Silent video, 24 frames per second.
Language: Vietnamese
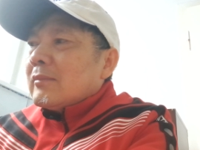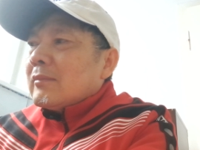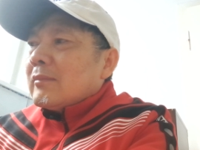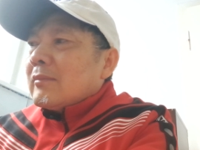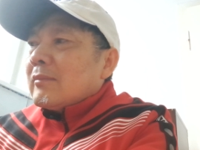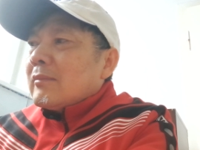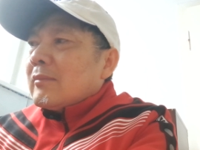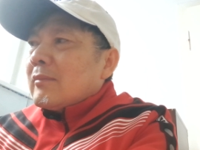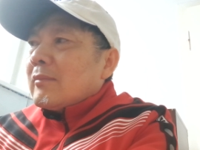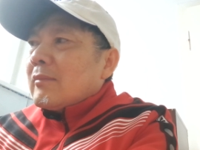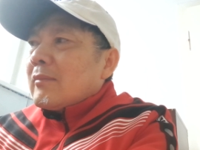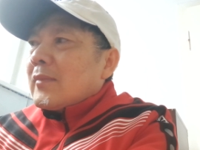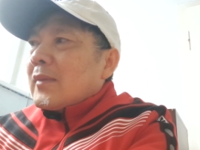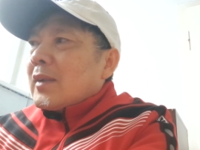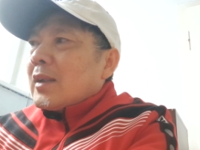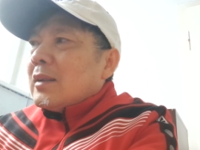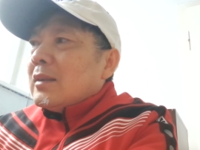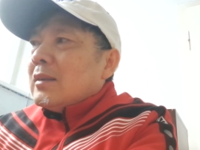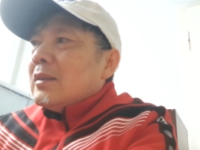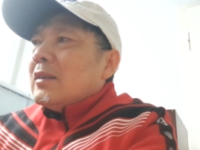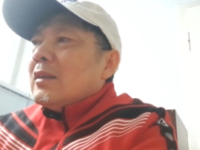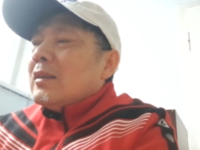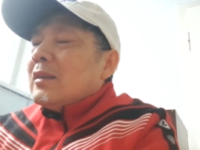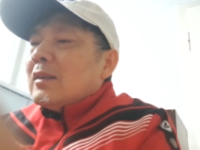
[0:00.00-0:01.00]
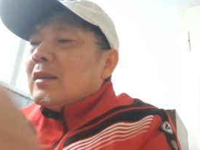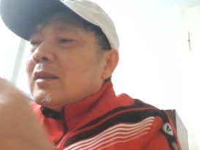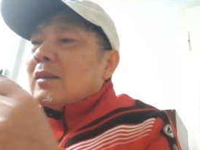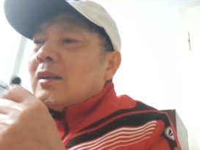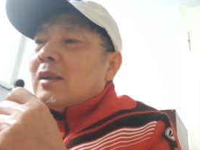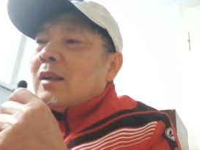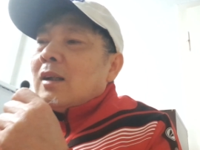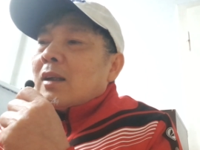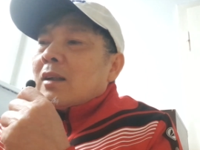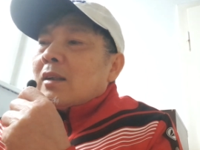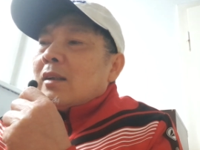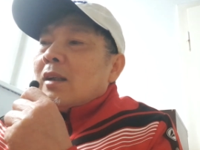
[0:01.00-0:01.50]
ừ.
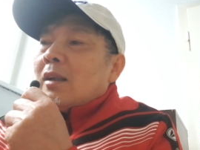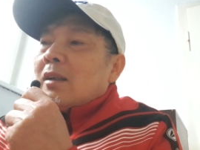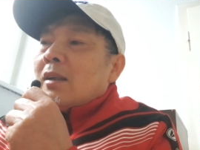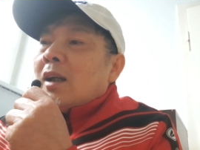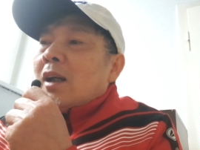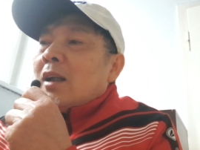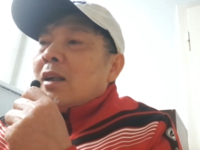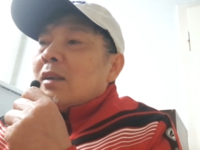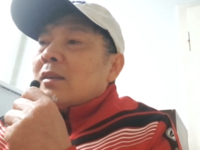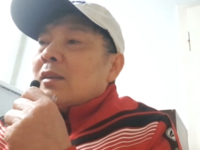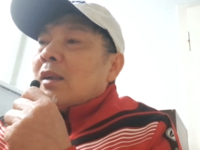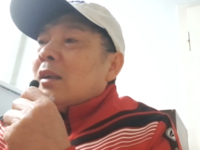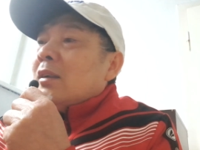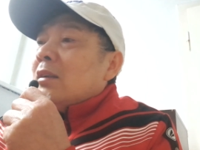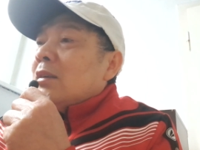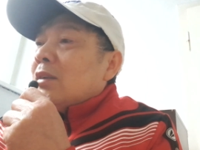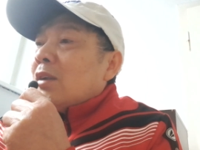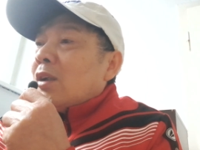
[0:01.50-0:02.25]
nghĩa là cái vấn đề đó tự